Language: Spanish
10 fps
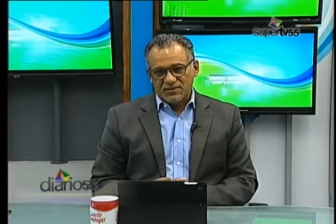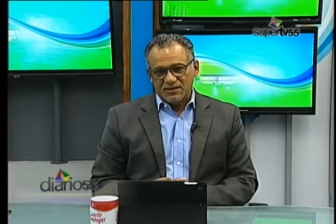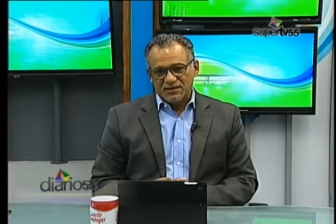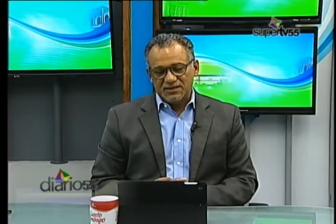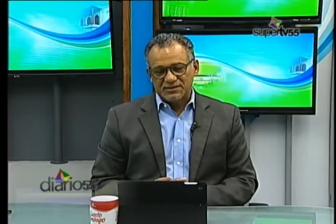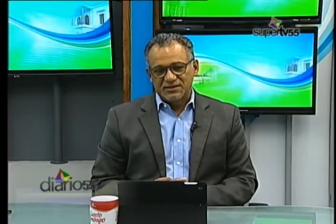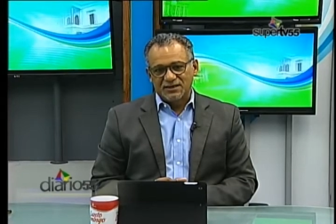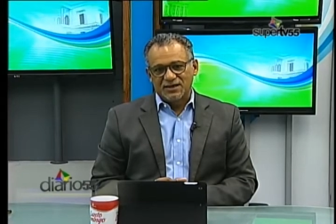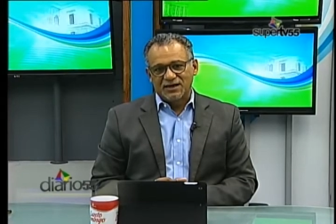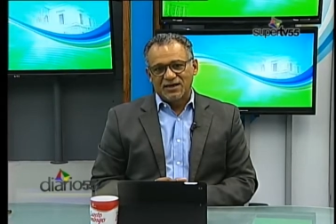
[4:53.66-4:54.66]

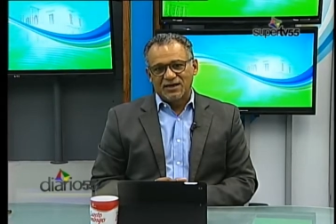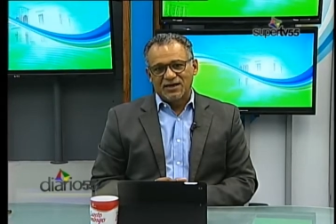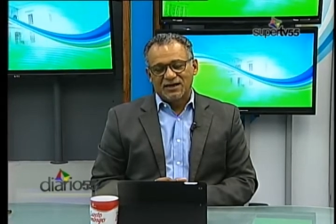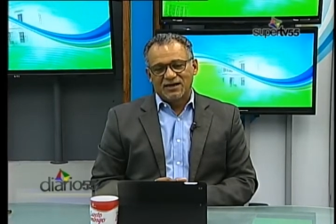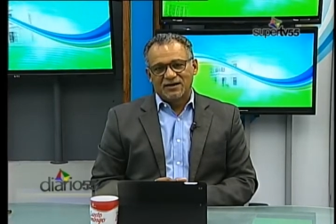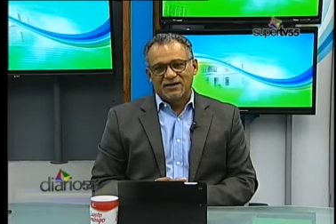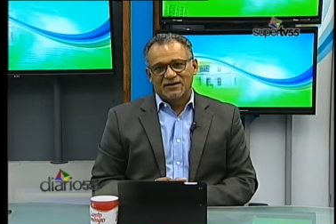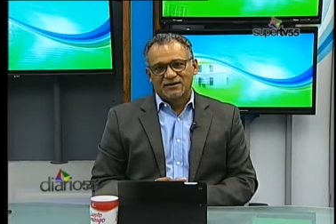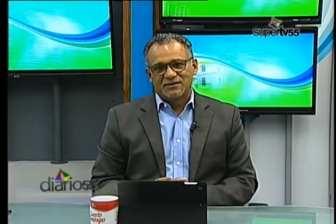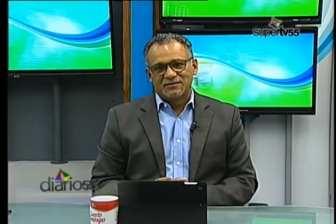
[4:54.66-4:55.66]
decía la
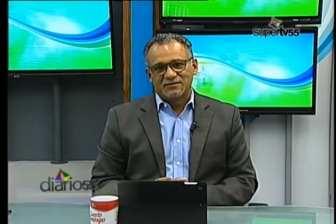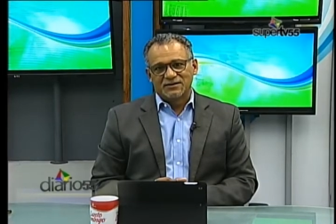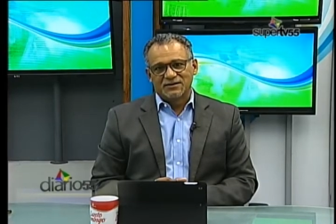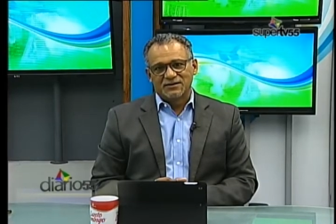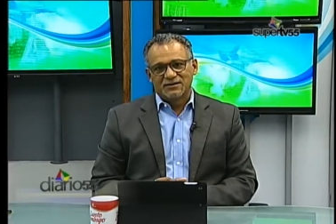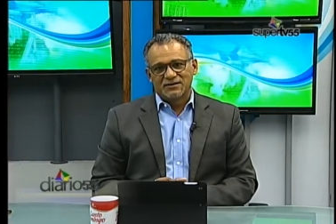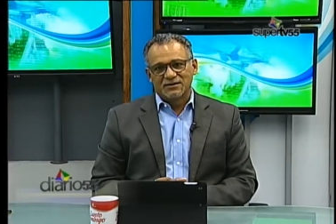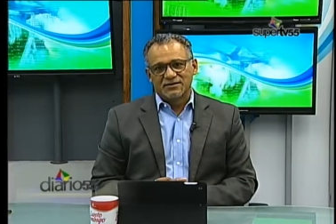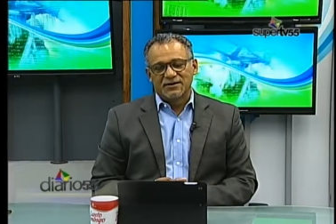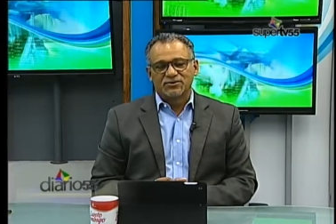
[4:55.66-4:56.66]

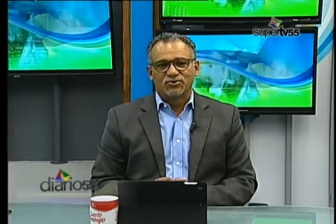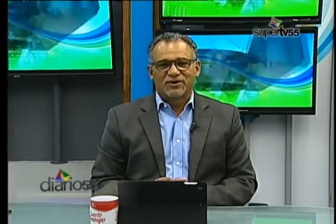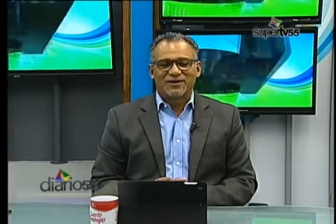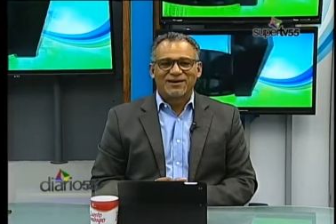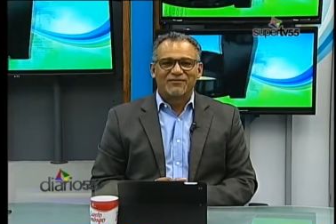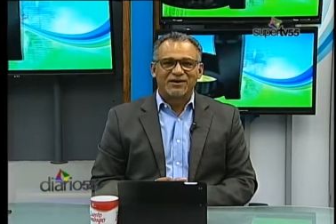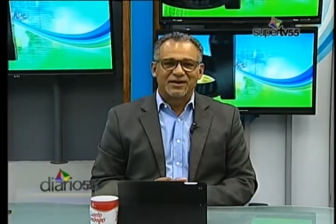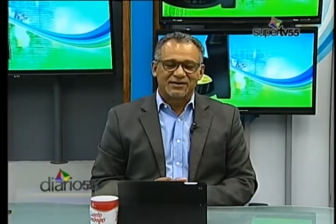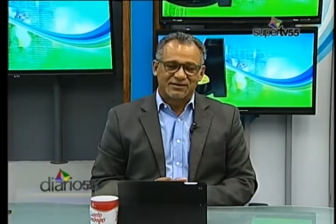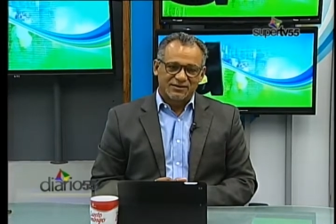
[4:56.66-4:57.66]
eh, directora del
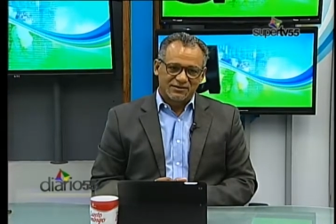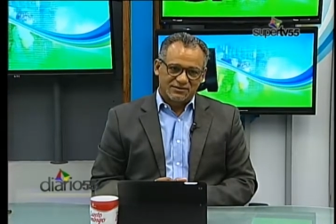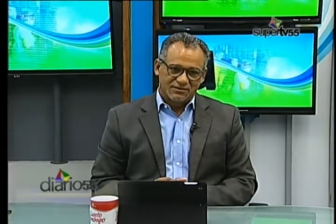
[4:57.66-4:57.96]
gabinete,